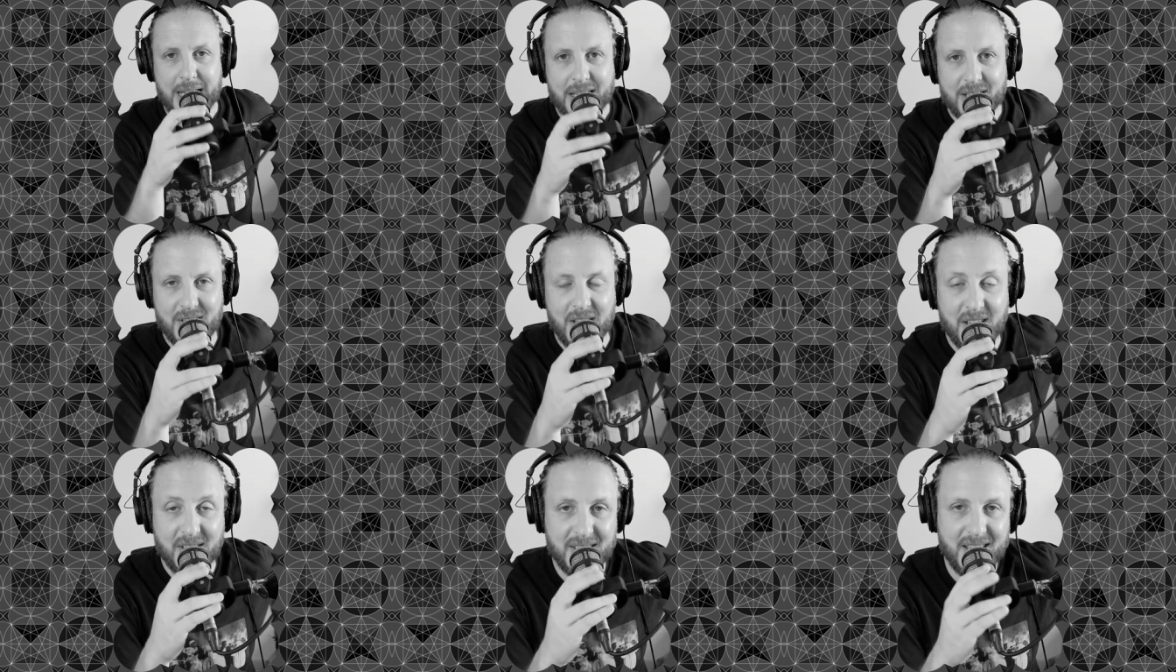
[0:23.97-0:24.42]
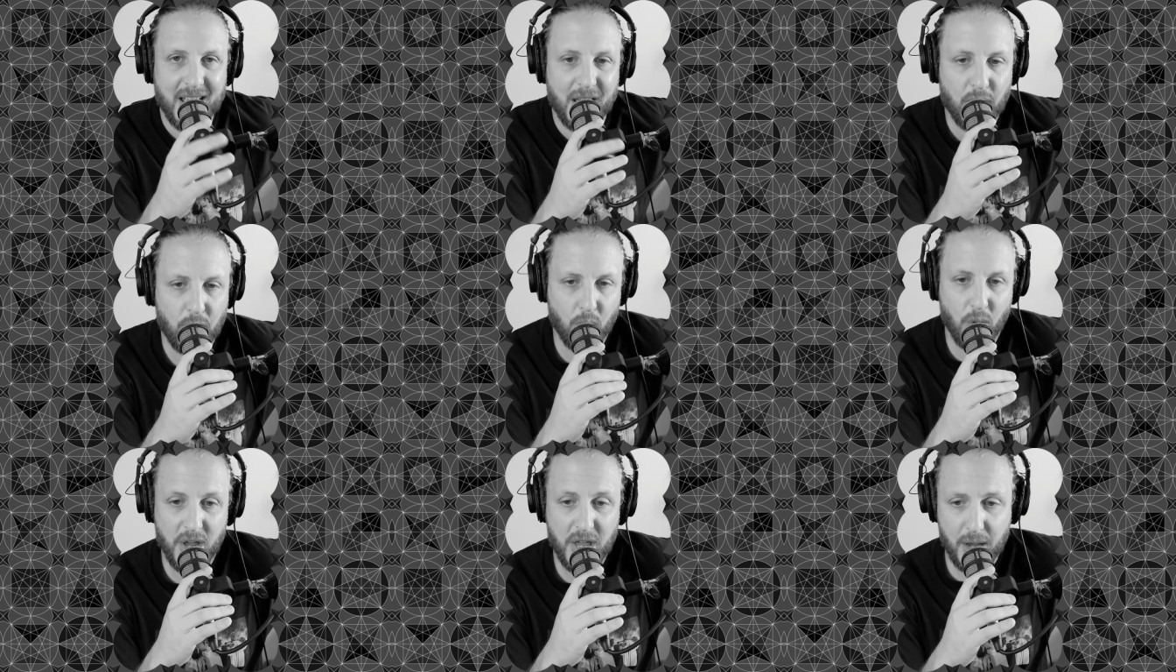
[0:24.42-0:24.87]
c'est assez
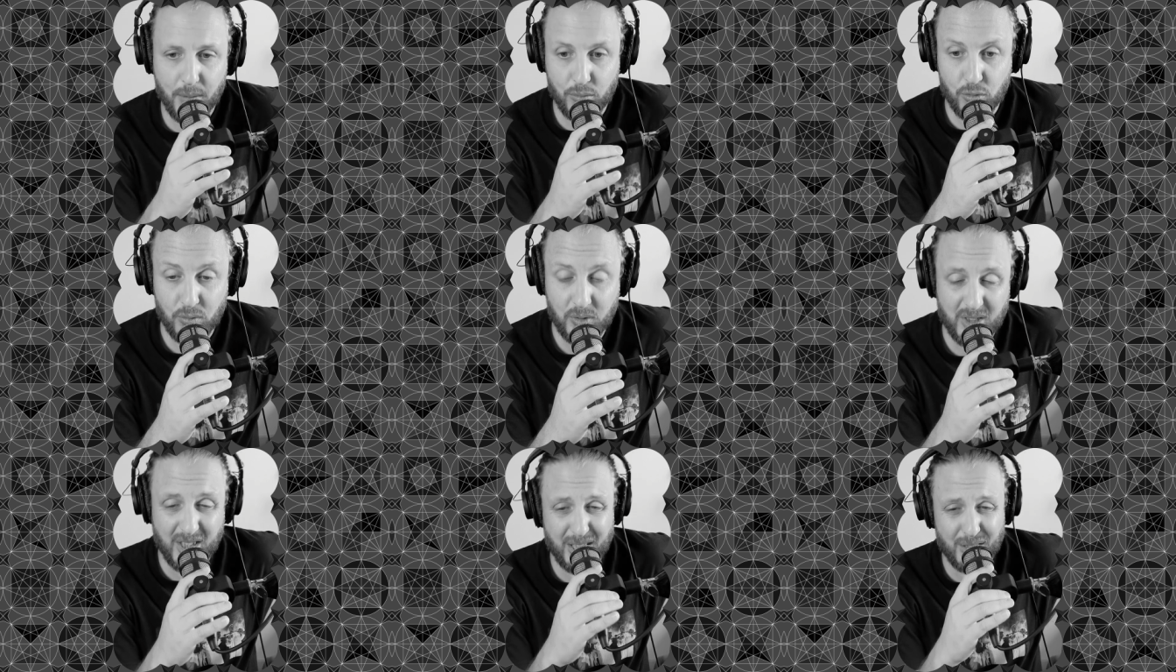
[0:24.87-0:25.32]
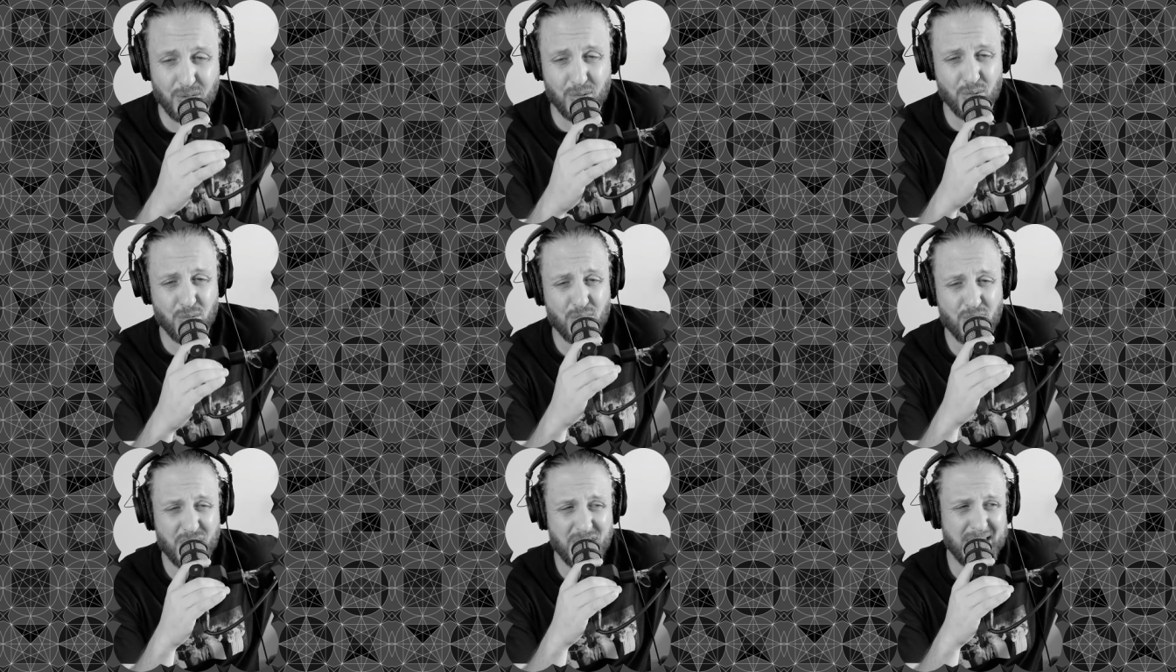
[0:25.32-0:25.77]
incroyable. Une
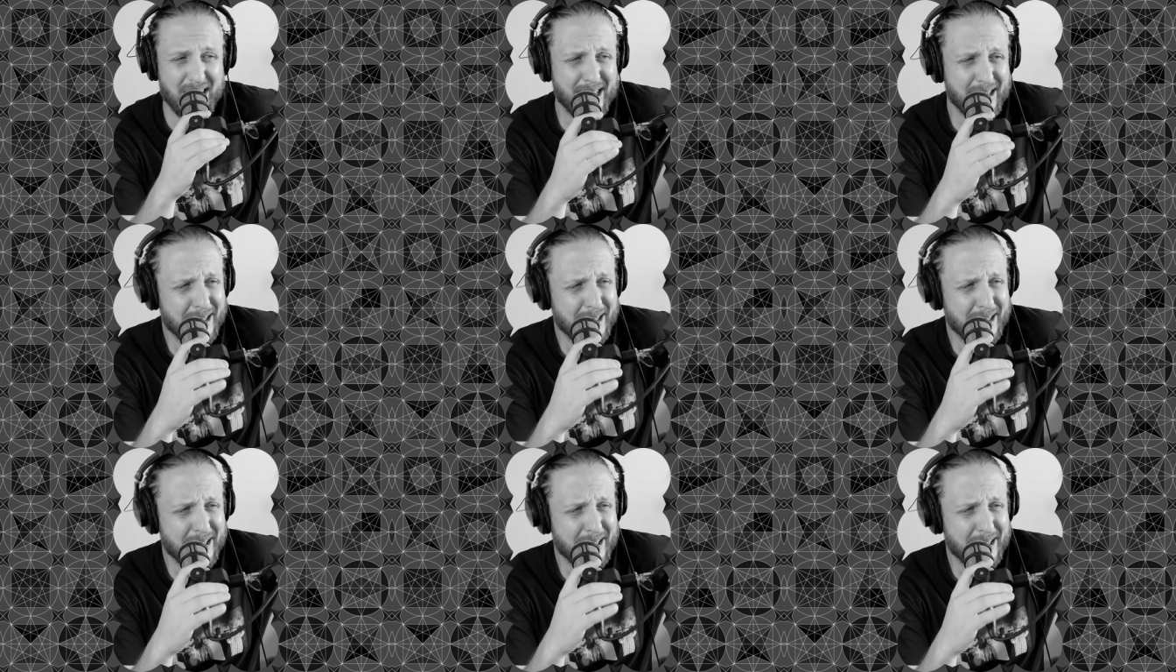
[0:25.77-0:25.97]
technologie